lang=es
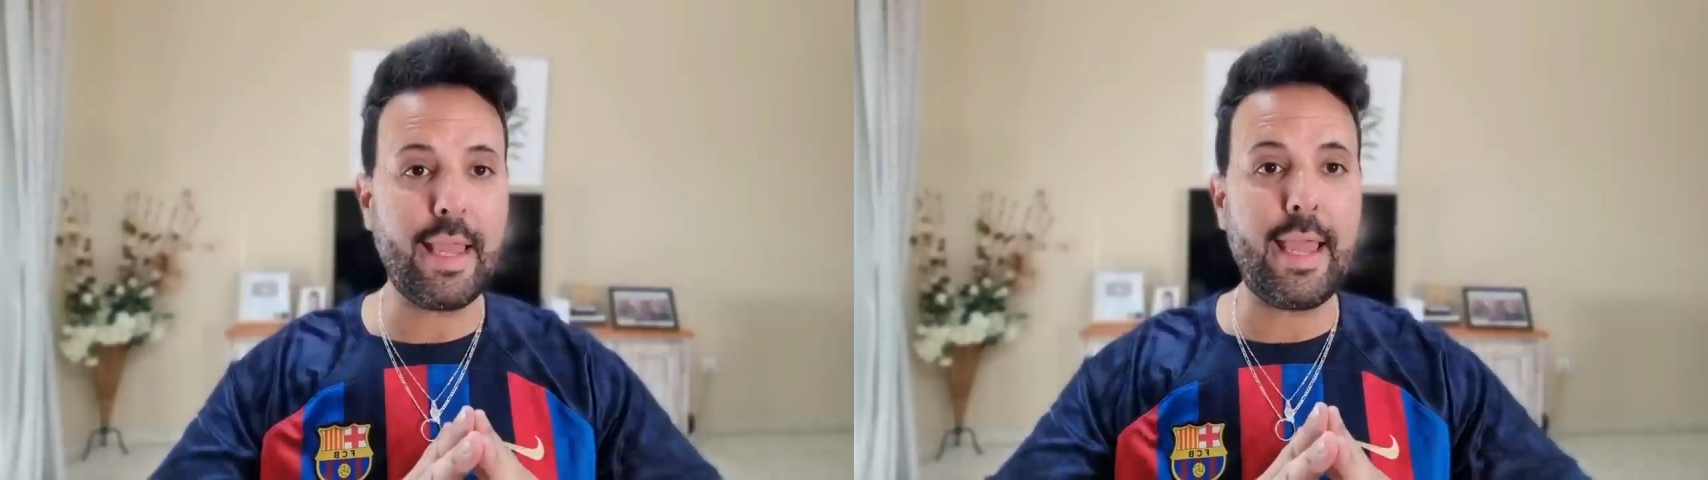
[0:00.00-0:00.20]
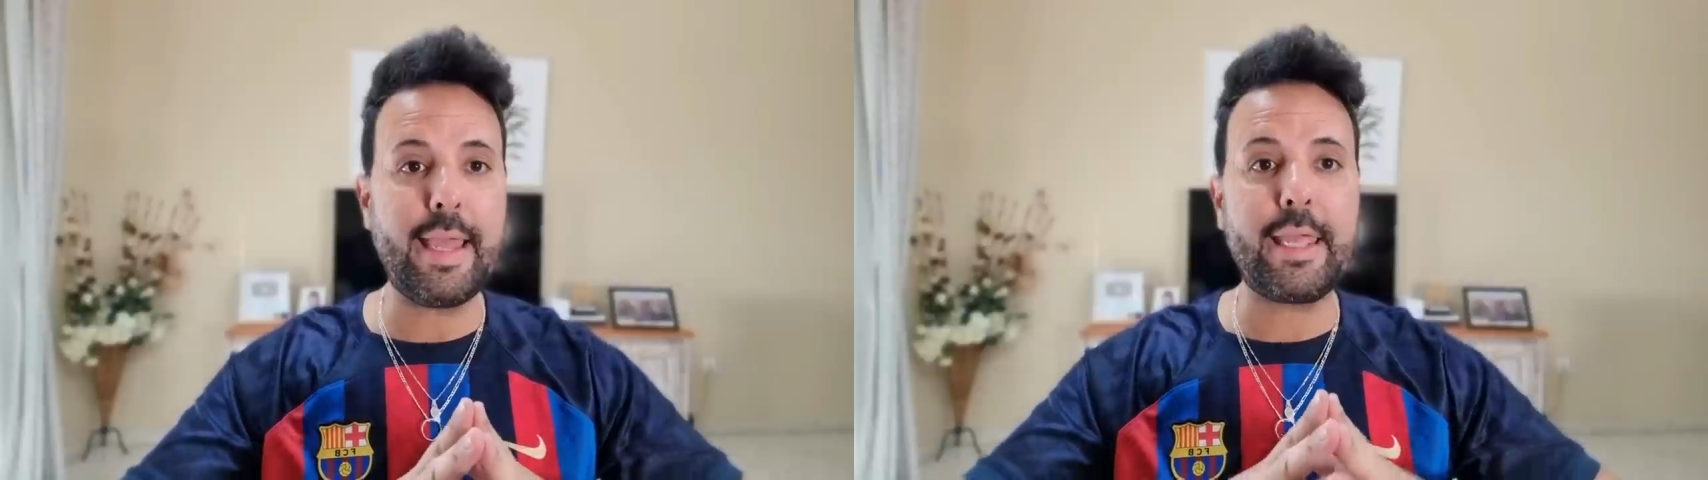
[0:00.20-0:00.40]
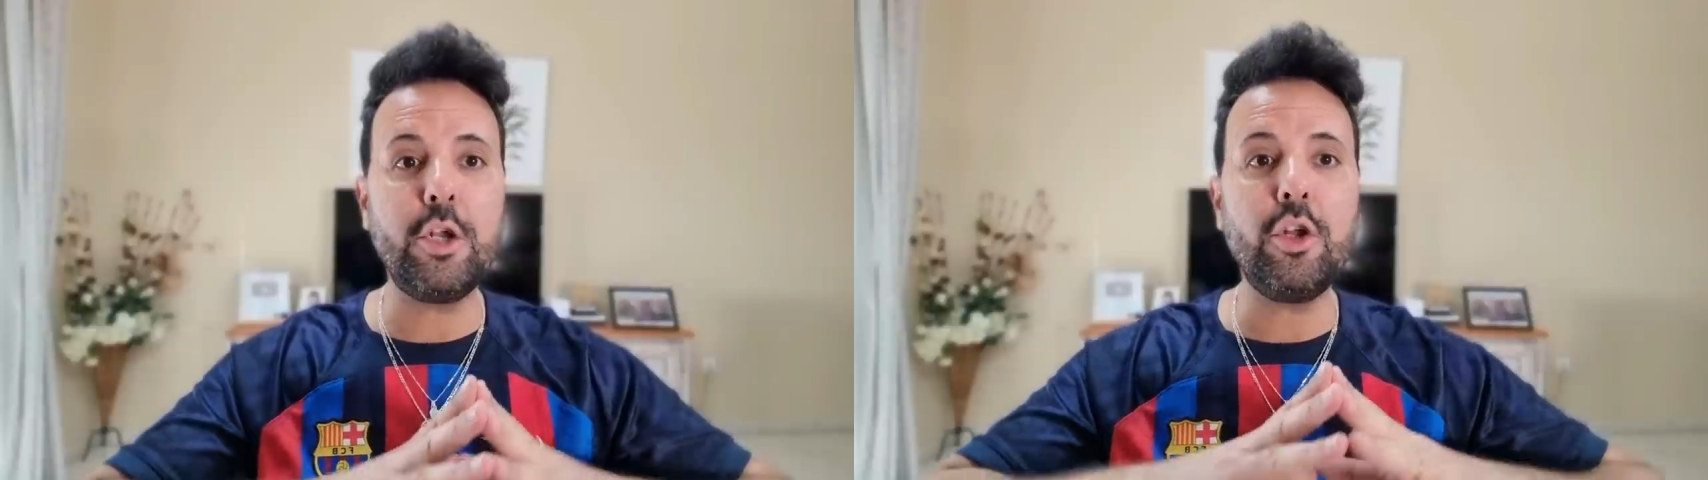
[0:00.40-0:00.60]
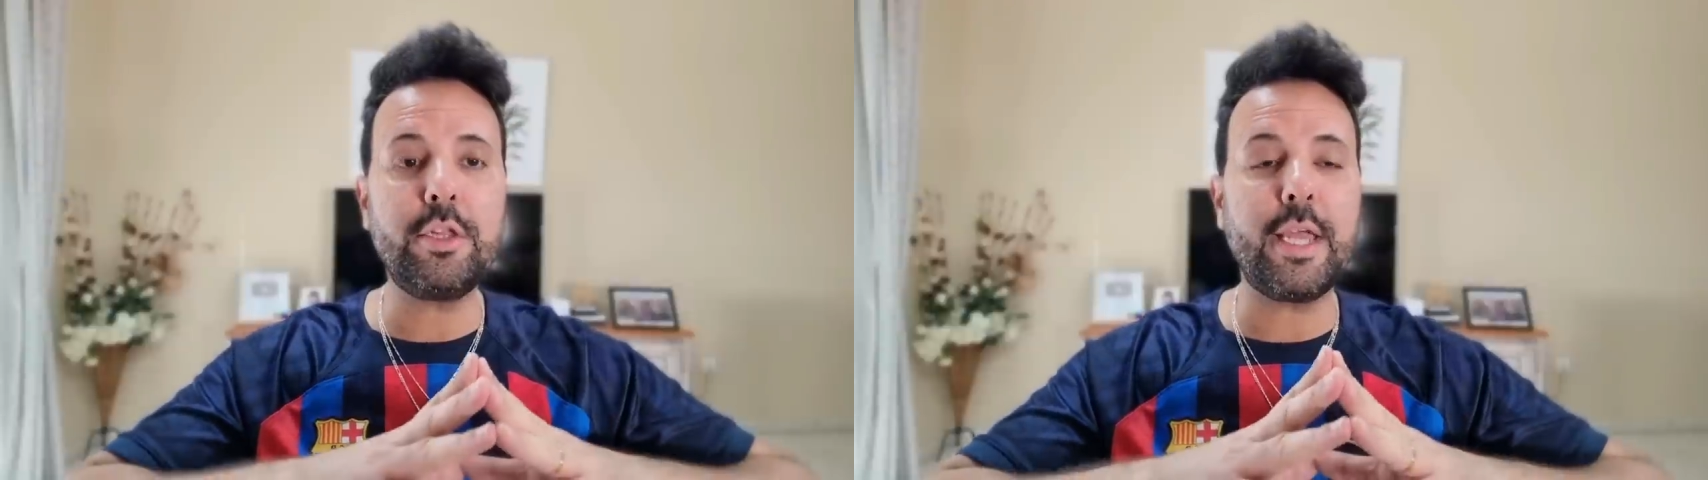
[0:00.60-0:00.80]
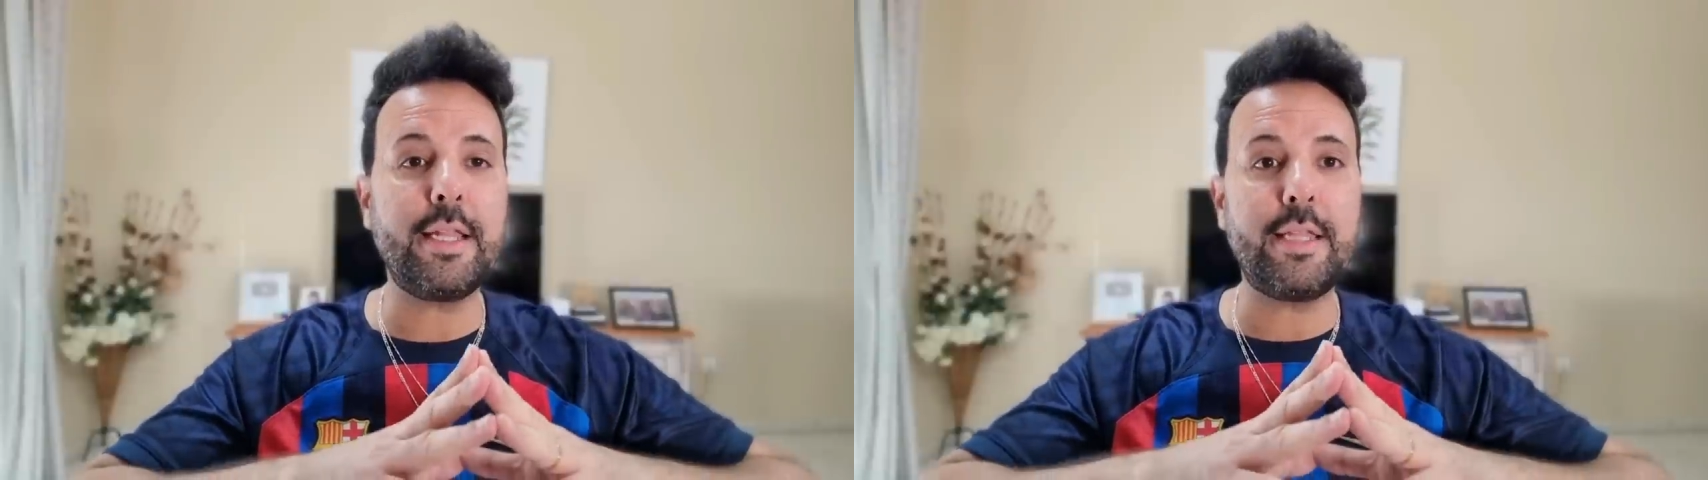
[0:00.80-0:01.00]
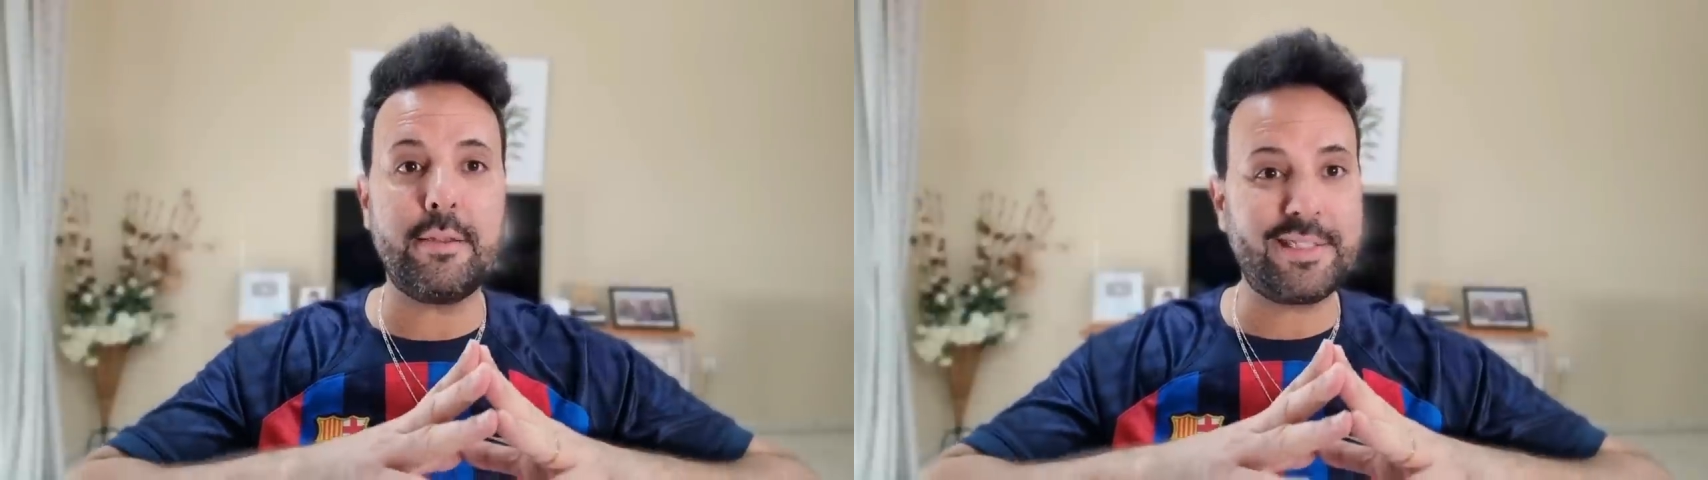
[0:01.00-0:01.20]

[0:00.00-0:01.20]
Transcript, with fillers: eh, que no entiende